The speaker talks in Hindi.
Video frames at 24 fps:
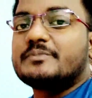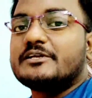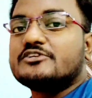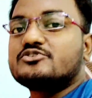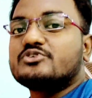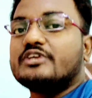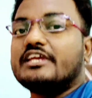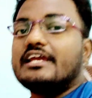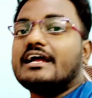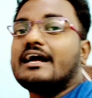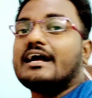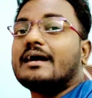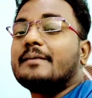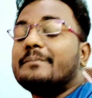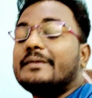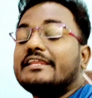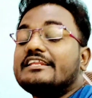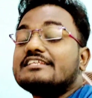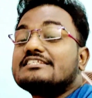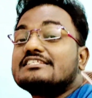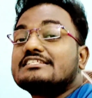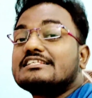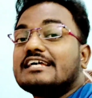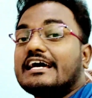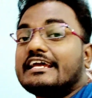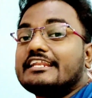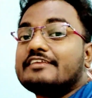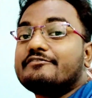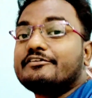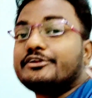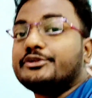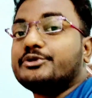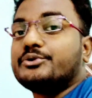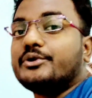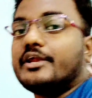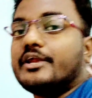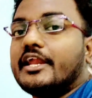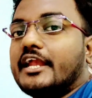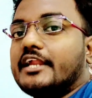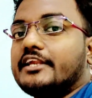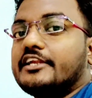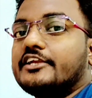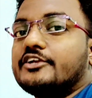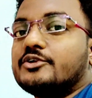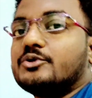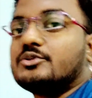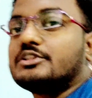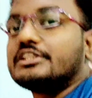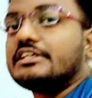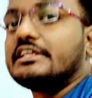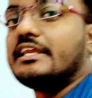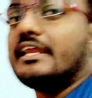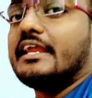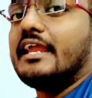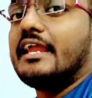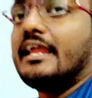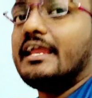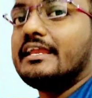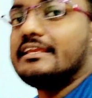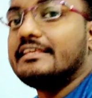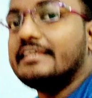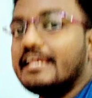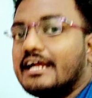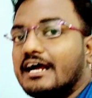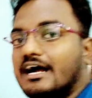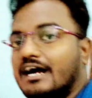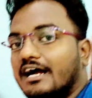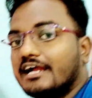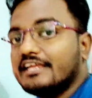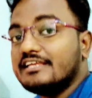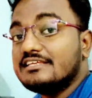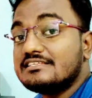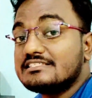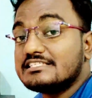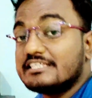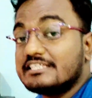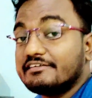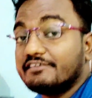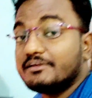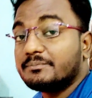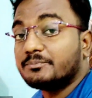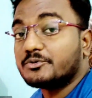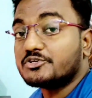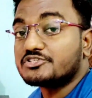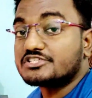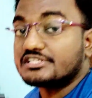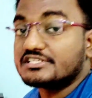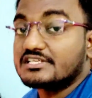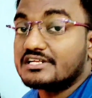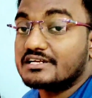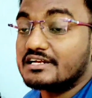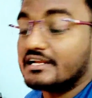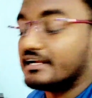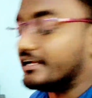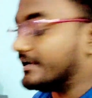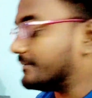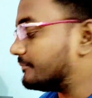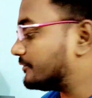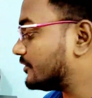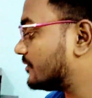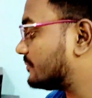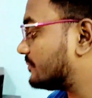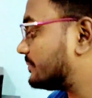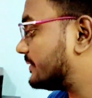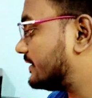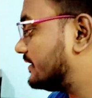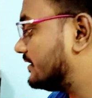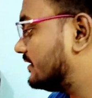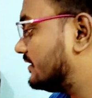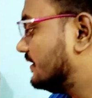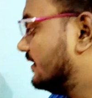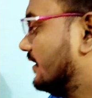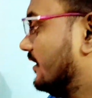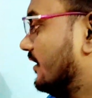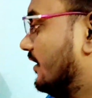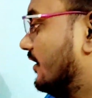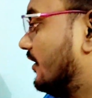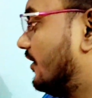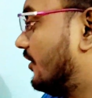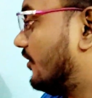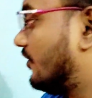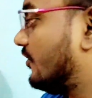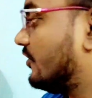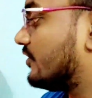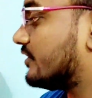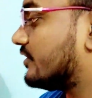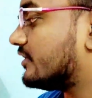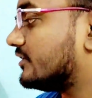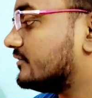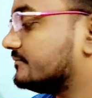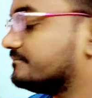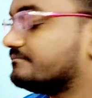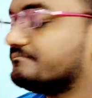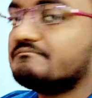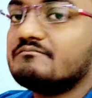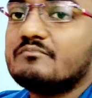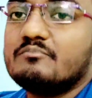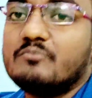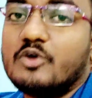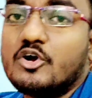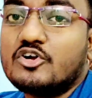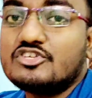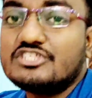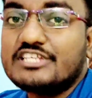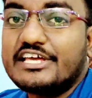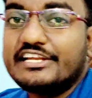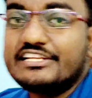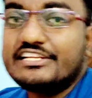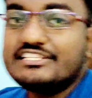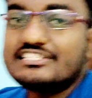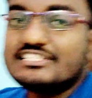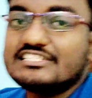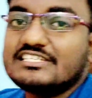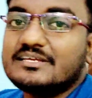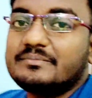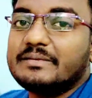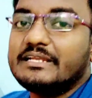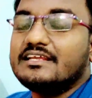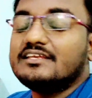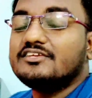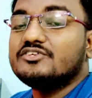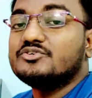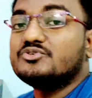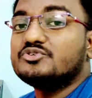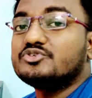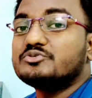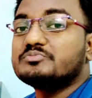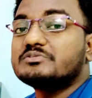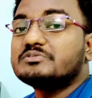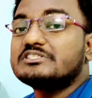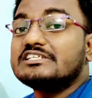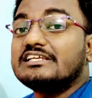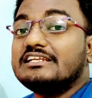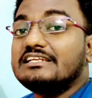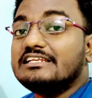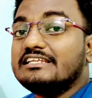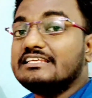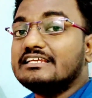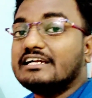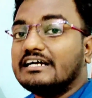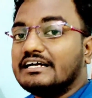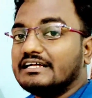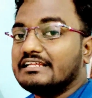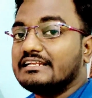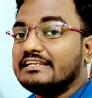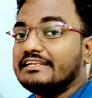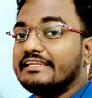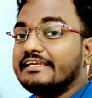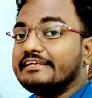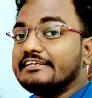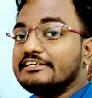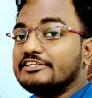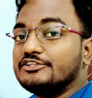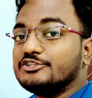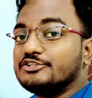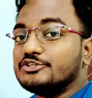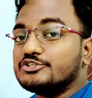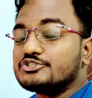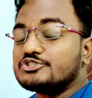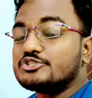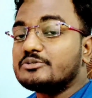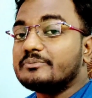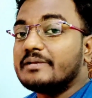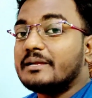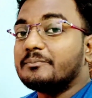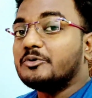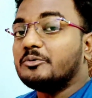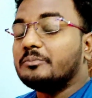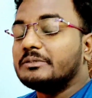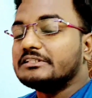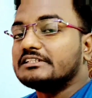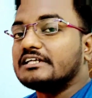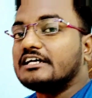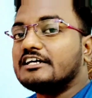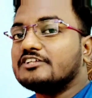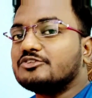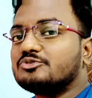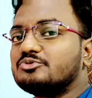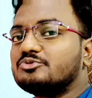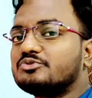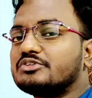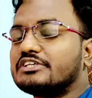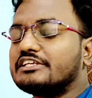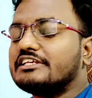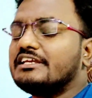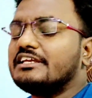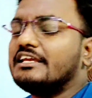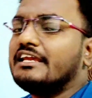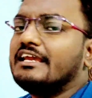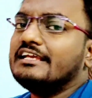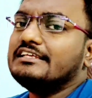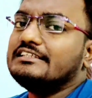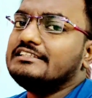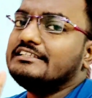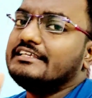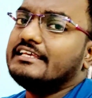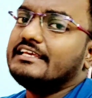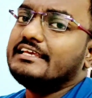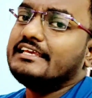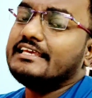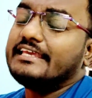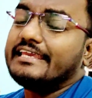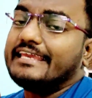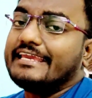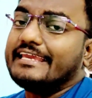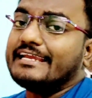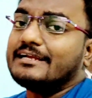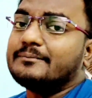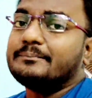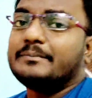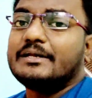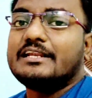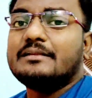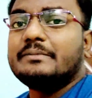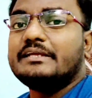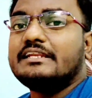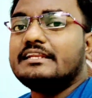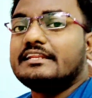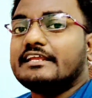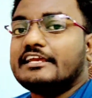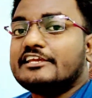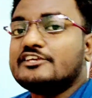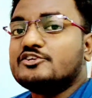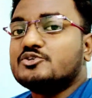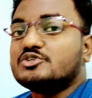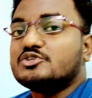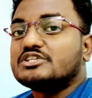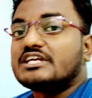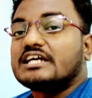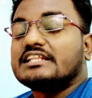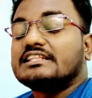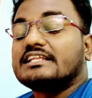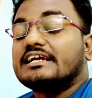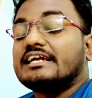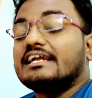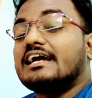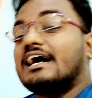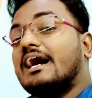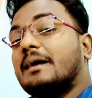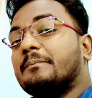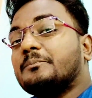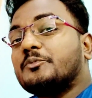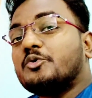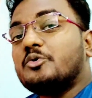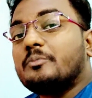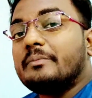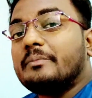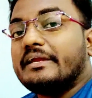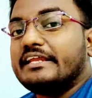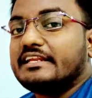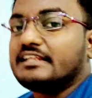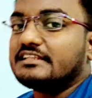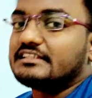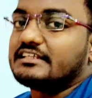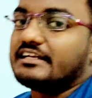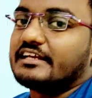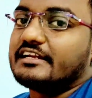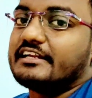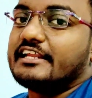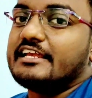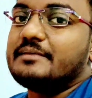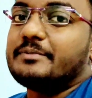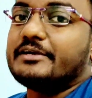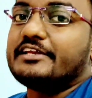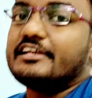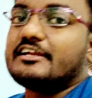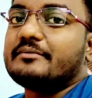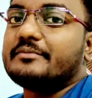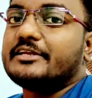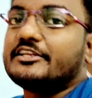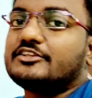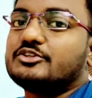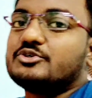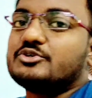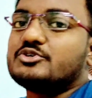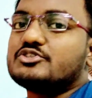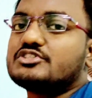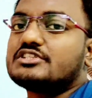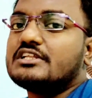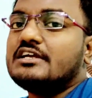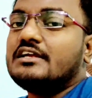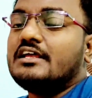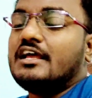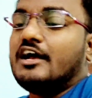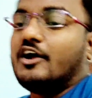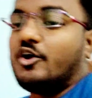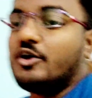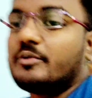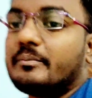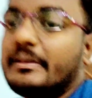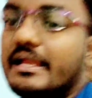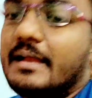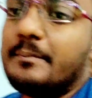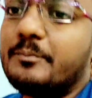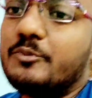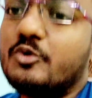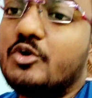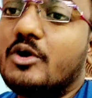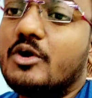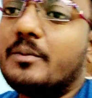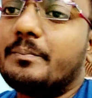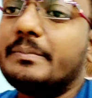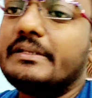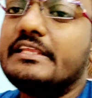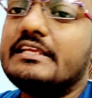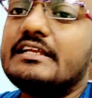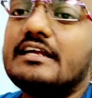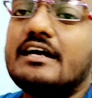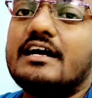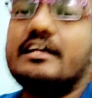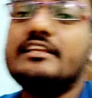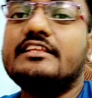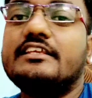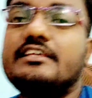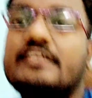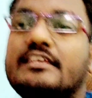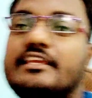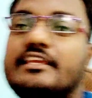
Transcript: पर जो है अब मेरी सारी वीडियो एडिट होती हैं ये आई सेवन प्रोसेसर का लैपटॉप है और बहुत सारी चीज़ें मैंने यूट्यूब से लिया लेकिन दोस्तों मैं आपको बता दूँ कि ये एक पल में नहीं हो जाता है आपको मेहनत करना ही पड़ेगा मेरे दोस्त और मैं आपको अपनी कहानी